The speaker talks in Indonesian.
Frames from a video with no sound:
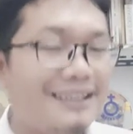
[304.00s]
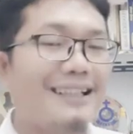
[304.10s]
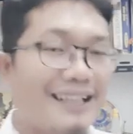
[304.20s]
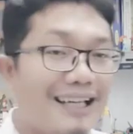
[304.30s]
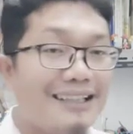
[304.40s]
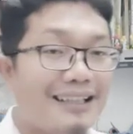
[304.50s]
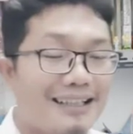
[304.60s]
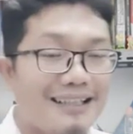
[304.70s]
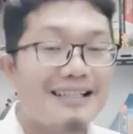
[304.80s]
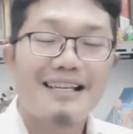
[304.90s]
Kelak kita
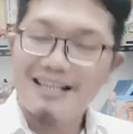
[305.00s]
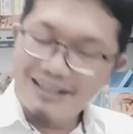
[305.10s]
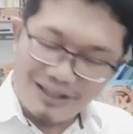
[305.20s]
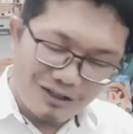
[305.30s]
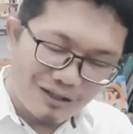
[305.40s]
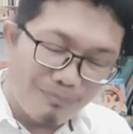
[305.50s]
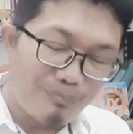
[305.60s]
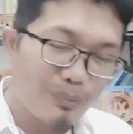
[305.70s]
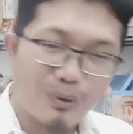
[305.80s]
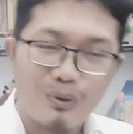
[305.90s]
akan
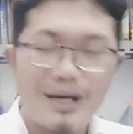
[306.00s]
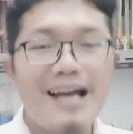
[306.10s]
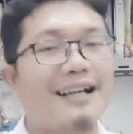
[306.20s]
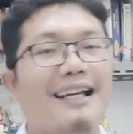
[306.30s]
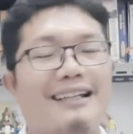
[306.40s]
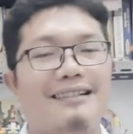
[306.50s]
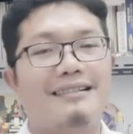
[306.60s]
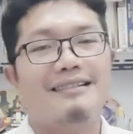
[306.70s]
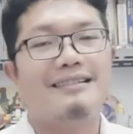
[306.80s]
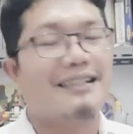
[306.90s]
disempurnakan
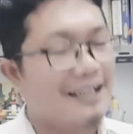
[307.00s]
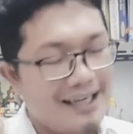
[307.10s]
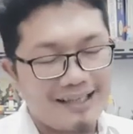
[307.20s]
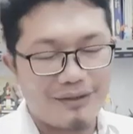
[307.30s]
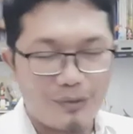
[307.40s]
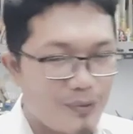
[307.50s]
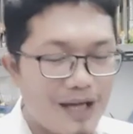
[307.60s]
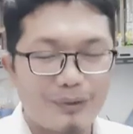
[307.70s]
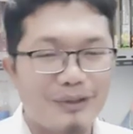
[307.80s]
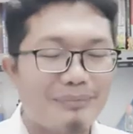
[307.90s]
segala
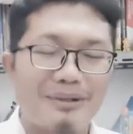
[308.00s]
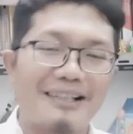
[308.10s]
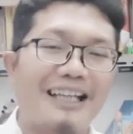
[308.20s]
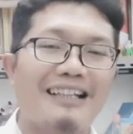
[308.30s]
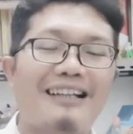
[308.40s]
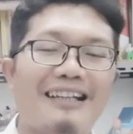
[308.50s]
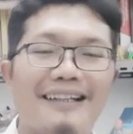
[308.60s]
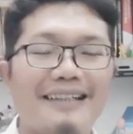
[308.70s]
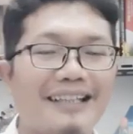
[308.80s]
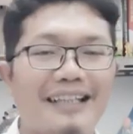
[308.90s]
sesuatu yang berkaitan
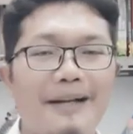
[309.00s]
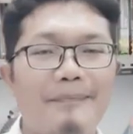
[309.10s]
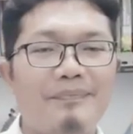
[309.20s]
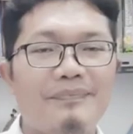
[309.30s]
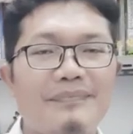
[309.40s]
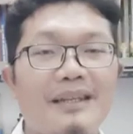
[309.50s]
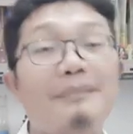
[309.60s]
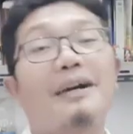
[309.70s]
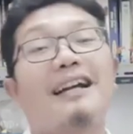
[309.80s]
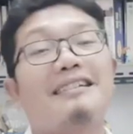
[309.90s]
dengan kita.
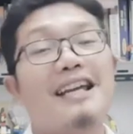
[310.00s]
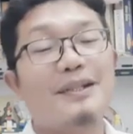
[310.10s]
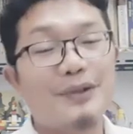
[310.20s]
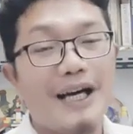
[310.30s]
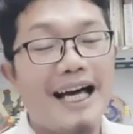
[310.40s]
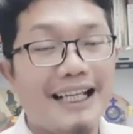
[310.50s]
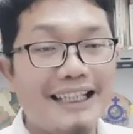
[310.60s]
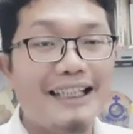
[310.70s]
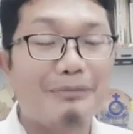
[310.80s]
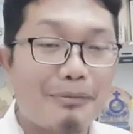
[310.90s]
Maka satu
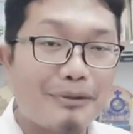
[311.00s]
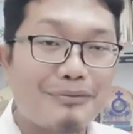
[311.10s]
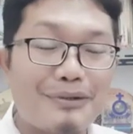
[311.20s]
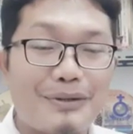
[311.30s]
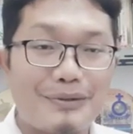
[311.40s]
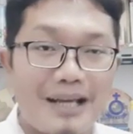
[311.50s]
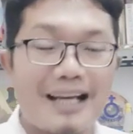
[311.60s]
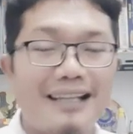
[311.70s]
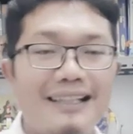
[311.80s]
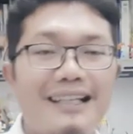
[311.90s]
hari ini Bapak
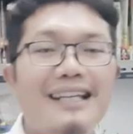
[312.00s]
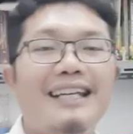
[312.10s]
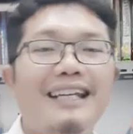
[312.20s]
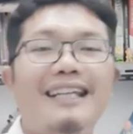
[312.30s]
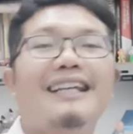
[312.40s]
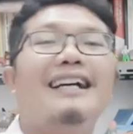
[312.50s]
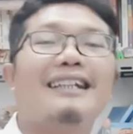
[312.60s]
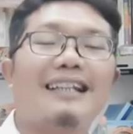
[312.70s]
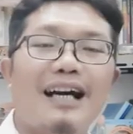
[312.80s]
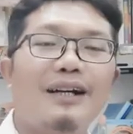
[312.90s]
Saudara-saudara,
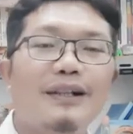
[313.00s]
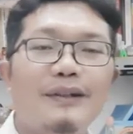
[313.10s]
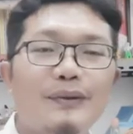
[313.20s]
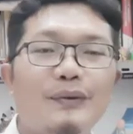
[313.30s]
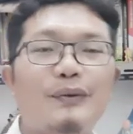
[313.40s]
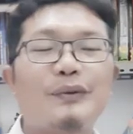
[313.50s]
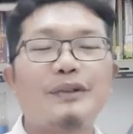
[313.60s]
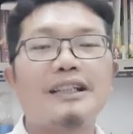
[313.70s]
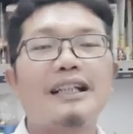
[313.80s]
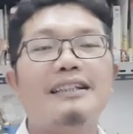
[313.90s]
ingatlah untuk
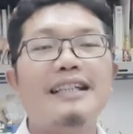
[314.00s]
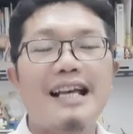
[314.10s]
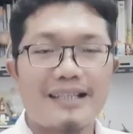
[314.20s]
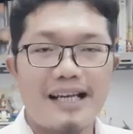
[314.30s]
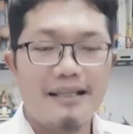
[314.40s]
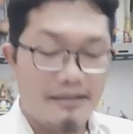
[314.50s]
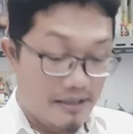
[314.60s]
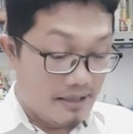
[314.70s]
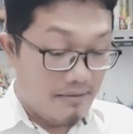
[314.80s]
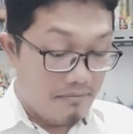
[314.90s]
senantiasa
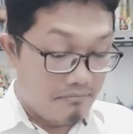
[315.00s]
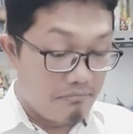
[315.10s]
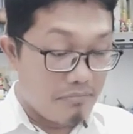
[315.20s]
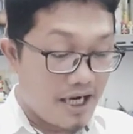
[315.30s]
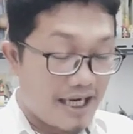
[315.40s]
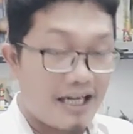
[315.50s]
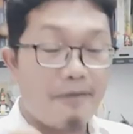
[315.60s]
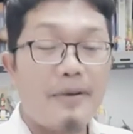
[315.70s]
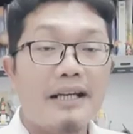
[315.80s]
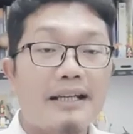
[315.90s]

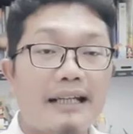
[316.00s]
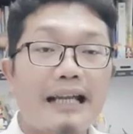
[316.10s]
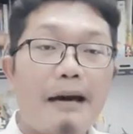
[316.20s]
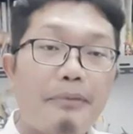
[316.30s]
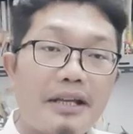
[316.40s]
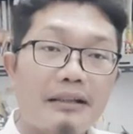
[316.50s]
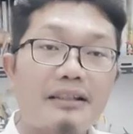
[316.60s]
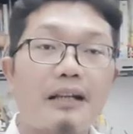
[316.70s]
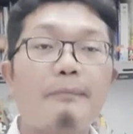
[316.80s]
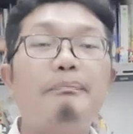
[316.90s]
mengedepankan apa yang
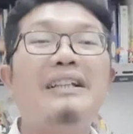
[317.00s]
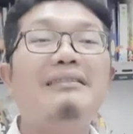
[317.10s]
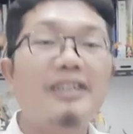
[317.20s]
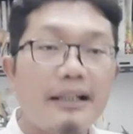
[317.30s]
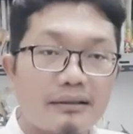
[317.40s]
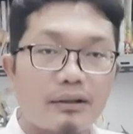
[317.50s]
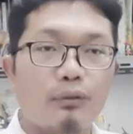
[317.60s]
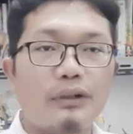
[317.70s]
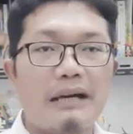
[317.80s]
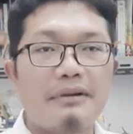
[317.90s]
terpenting
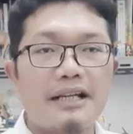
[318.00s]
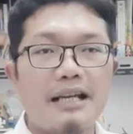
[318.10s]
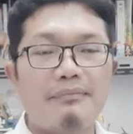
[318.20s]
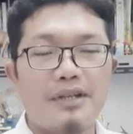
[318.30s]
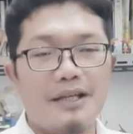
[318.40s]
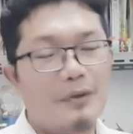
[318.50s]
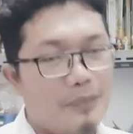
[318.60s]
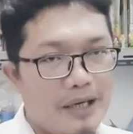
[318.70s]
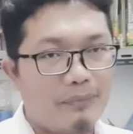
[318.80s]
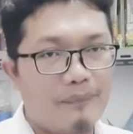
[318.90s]
terutama dalam
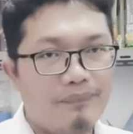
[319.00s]
kehidupan.